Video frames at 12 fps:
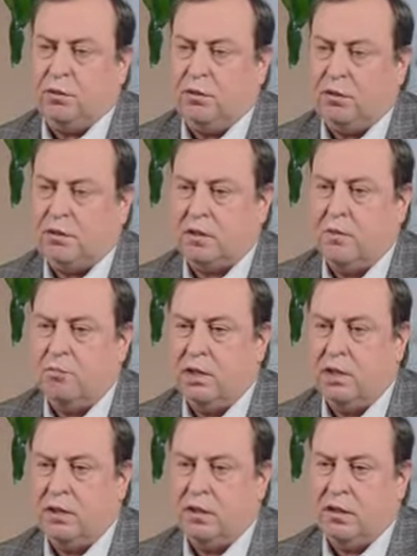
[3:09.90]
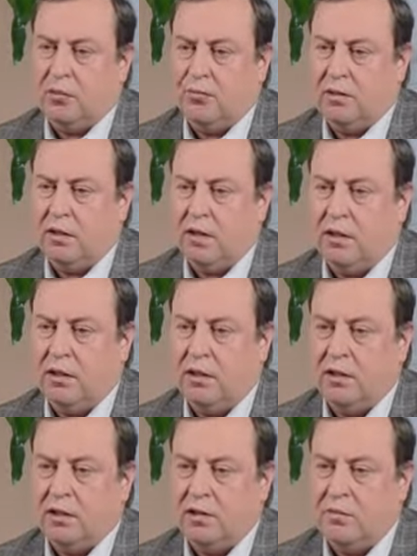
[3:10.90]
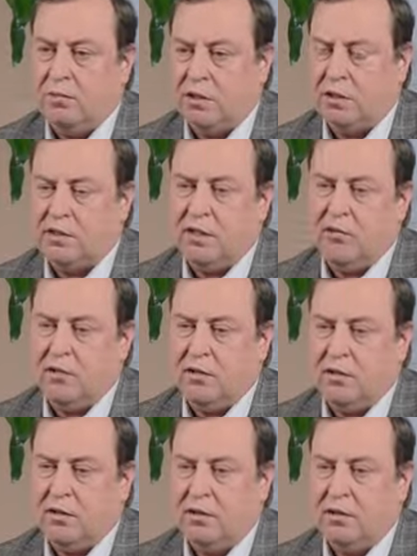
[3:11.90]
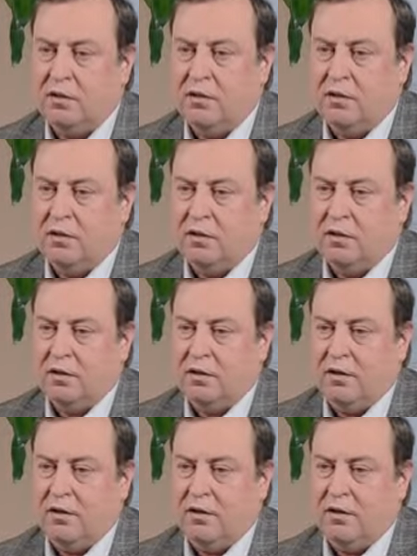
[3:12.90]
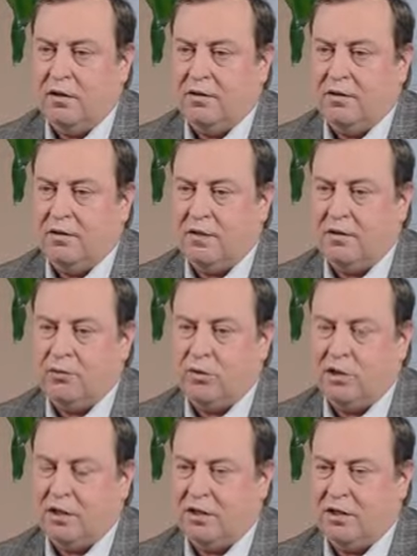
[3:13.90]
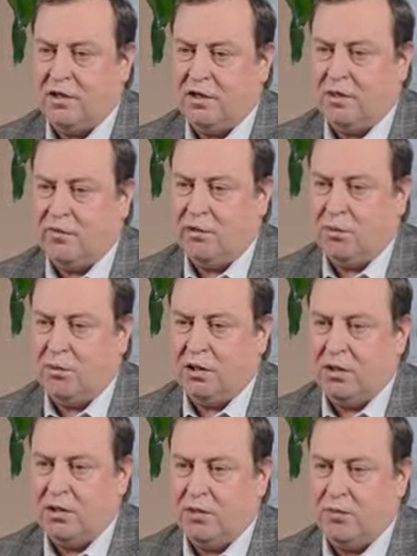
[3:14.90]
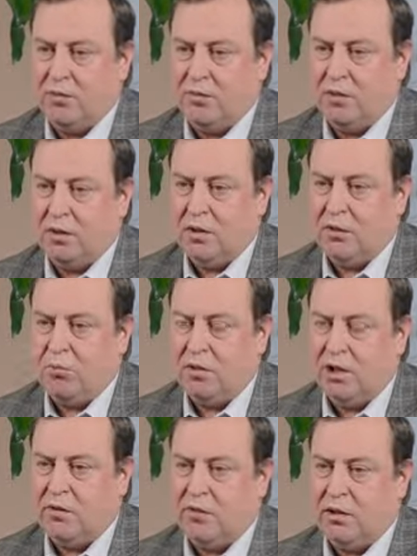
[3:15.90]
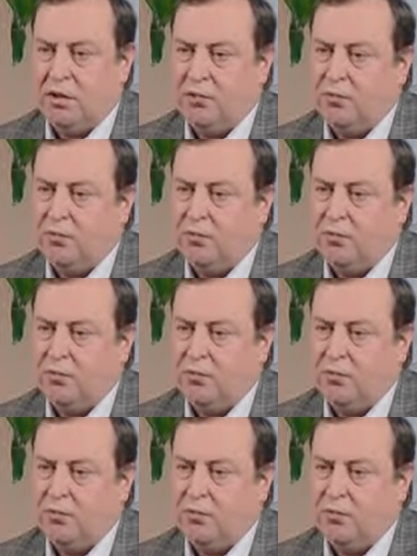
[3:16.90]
у нас компания, она представлена на двух рынках одновременно. Первое